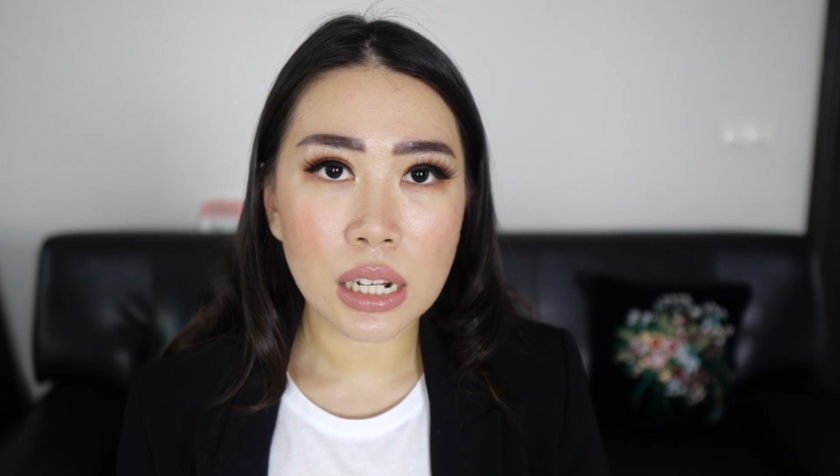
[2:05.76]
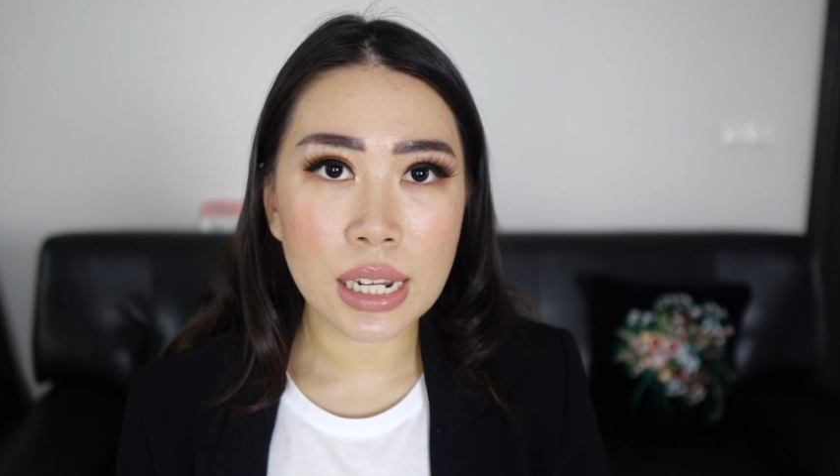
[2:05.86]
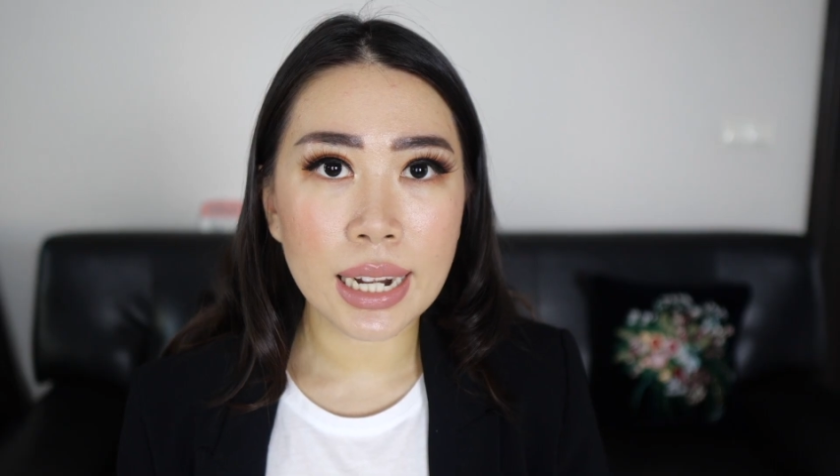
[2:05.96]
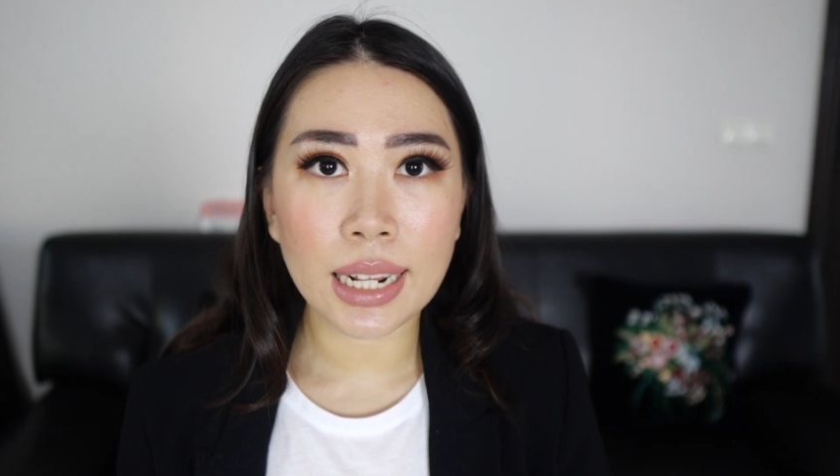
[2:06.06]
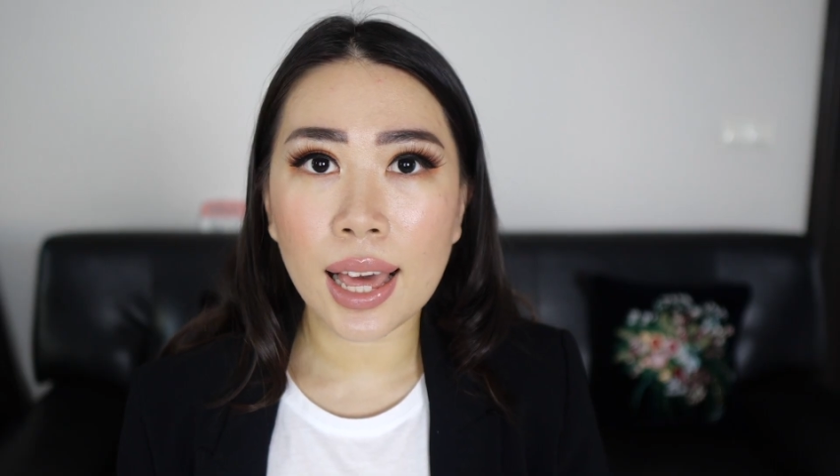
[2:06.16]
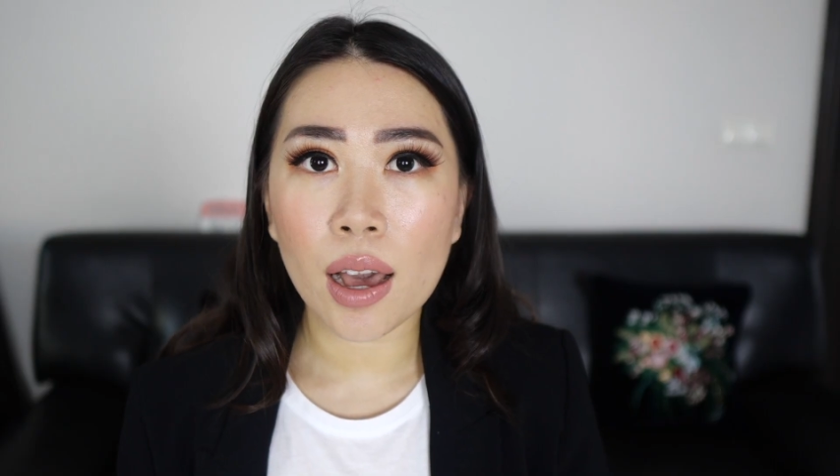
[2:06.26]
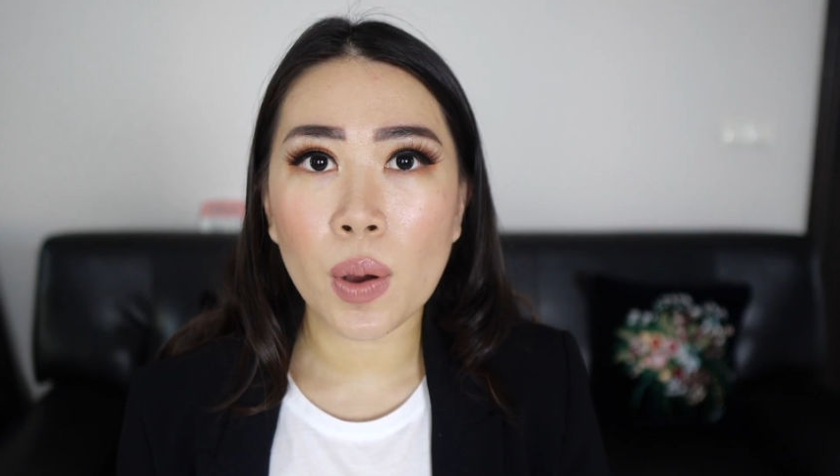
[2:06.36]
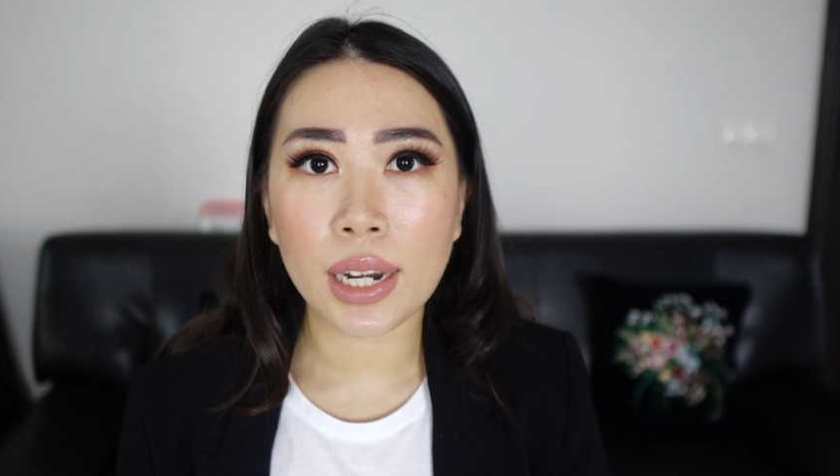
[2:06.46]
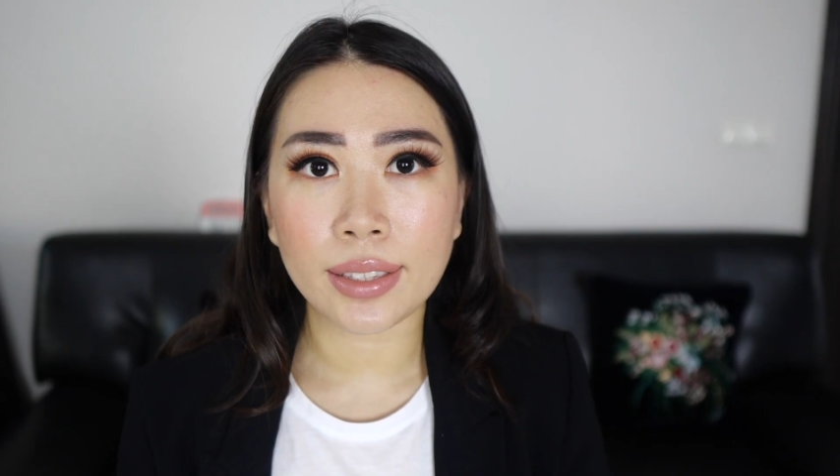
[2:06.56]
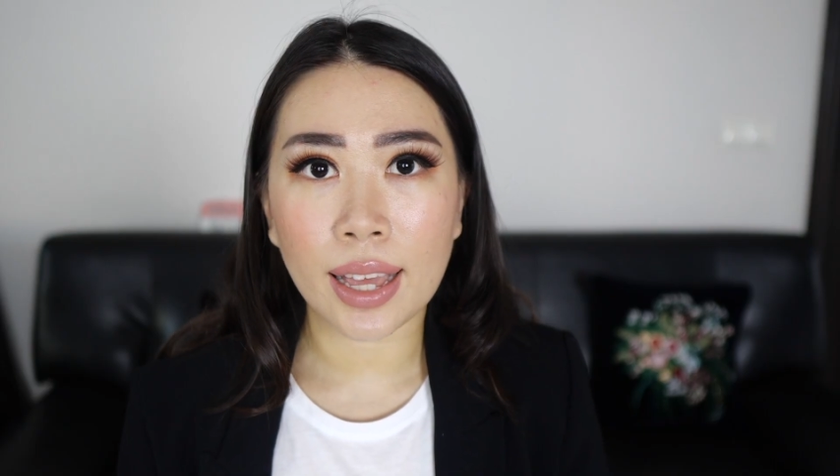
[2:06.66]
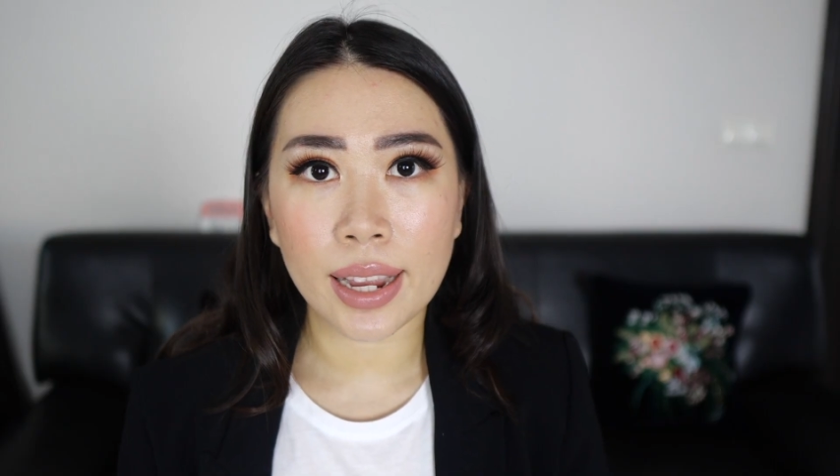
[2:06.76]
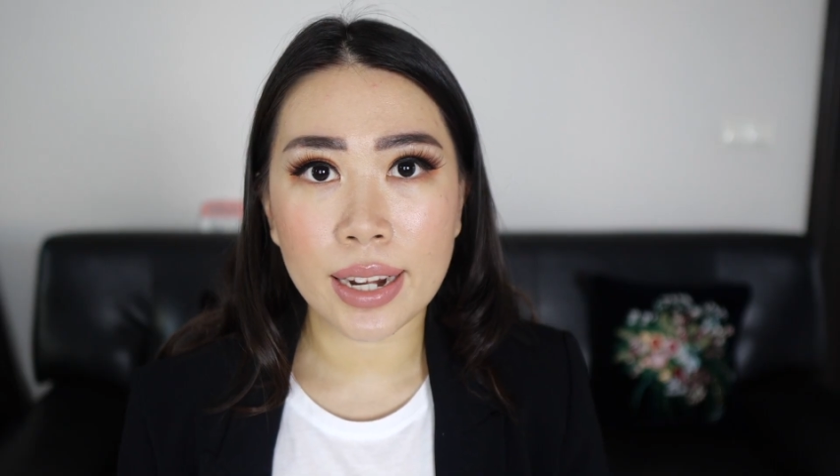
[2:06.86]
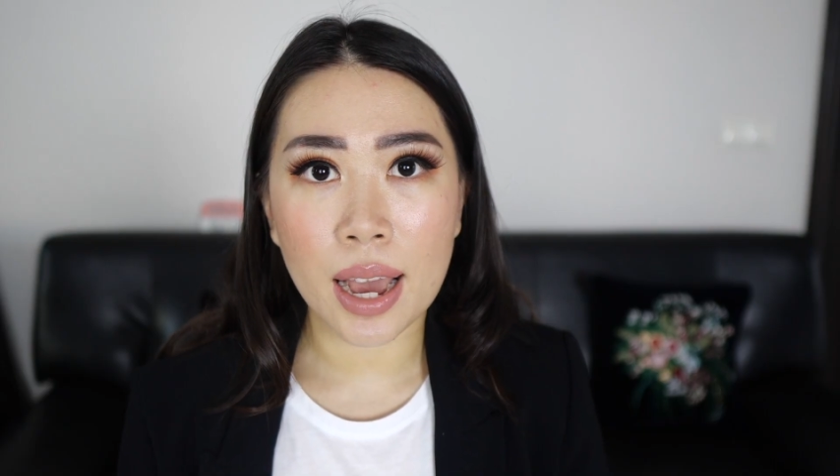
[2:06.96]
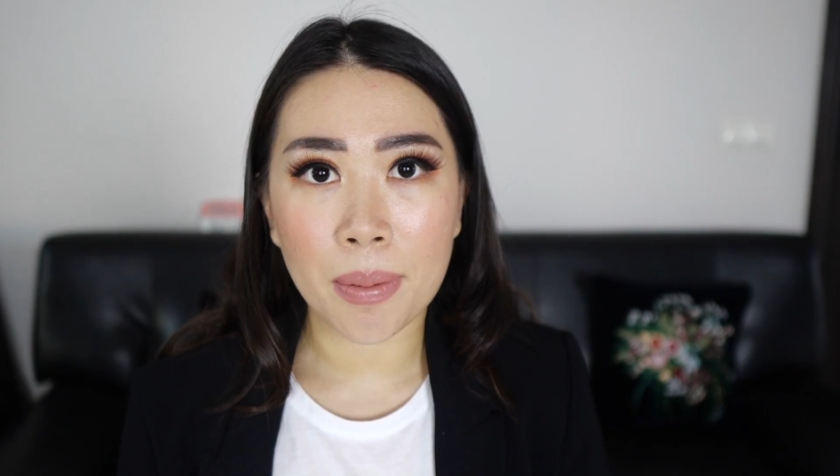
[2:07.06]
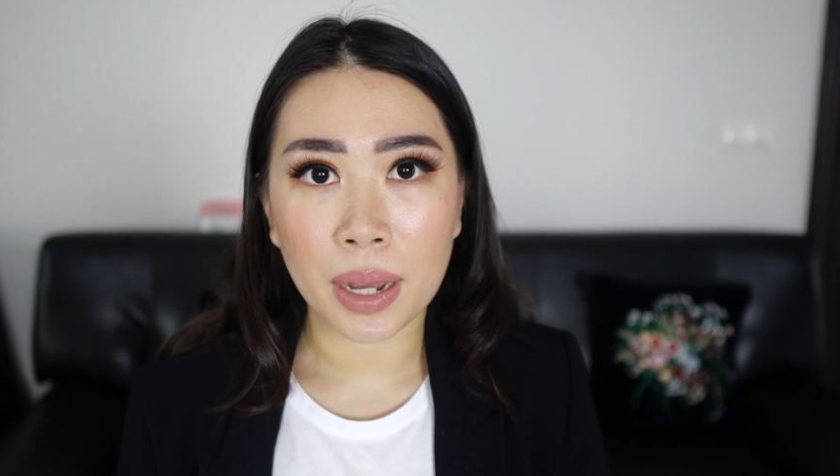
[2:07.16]
jadilah wanita
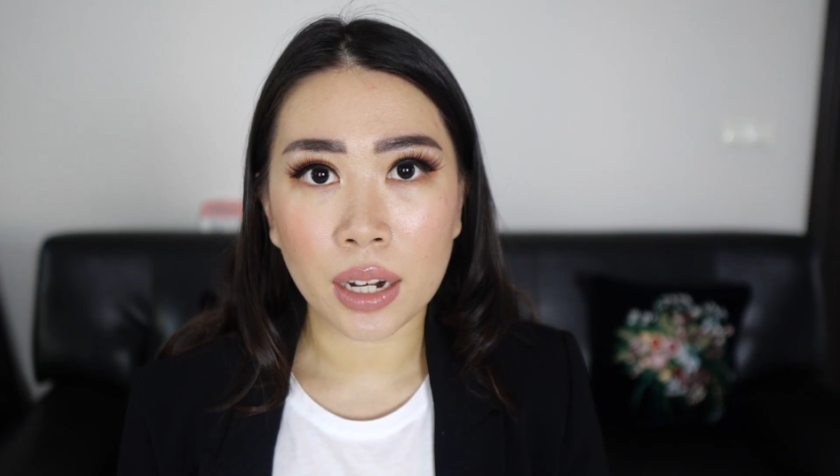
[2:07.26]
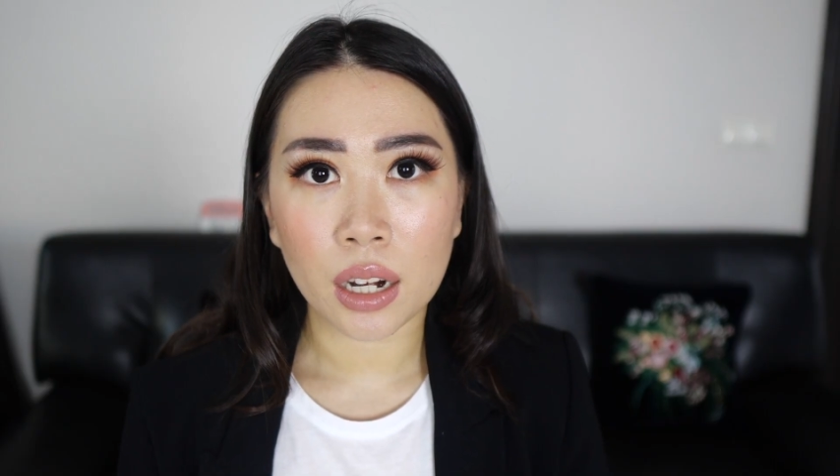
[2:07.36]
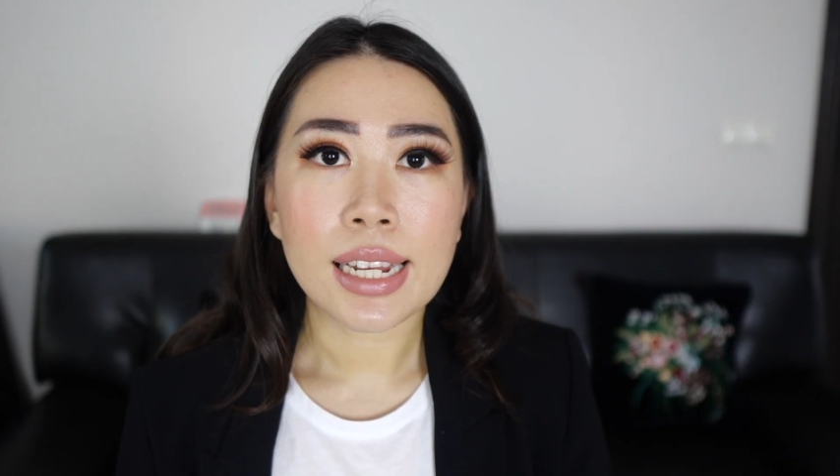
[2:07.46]
idaman.